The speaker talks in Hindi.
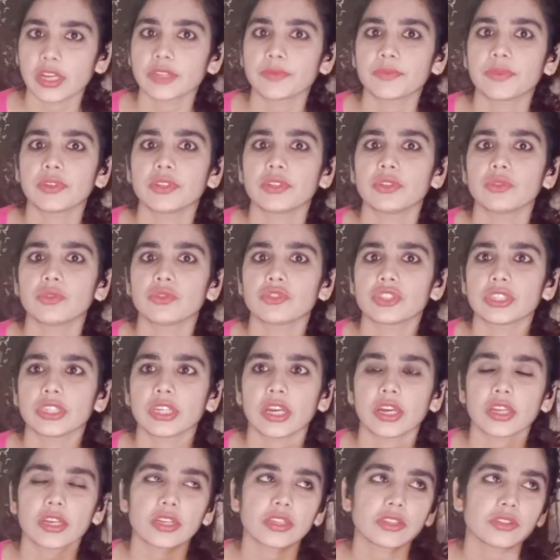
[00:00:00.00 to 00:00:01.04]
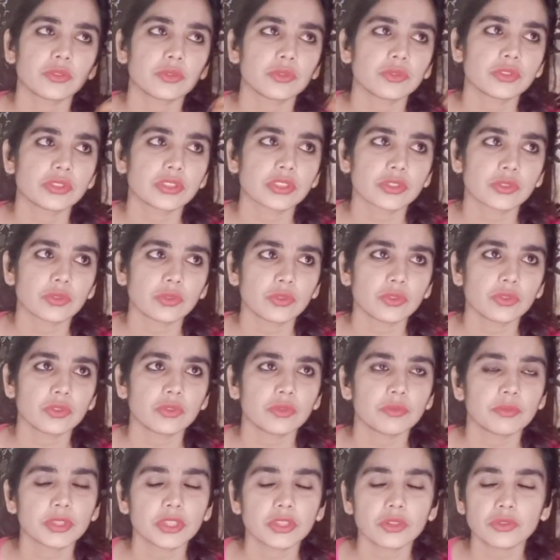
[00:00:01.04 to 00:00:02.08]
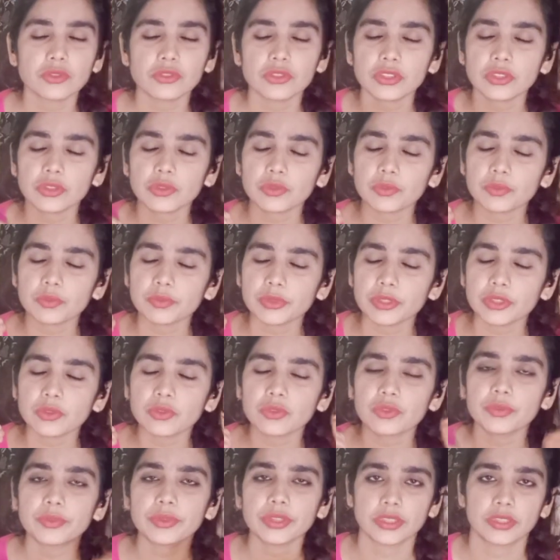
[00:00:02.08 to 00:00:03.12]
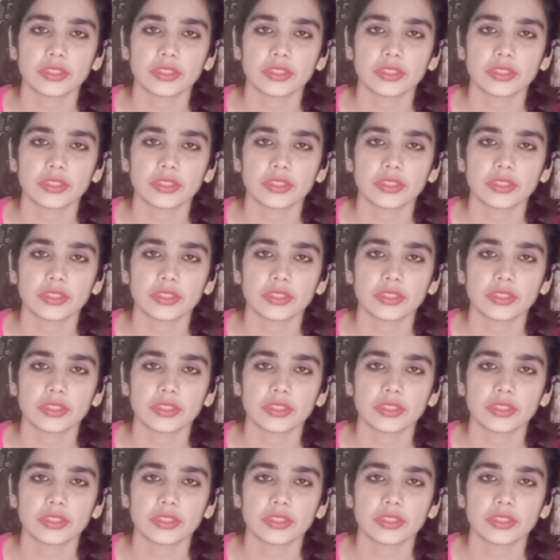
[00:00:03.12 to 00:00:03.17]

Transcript: काफ़ी दूर से आ रहा है तो उसको मतलब सिर्फ बिल्कुल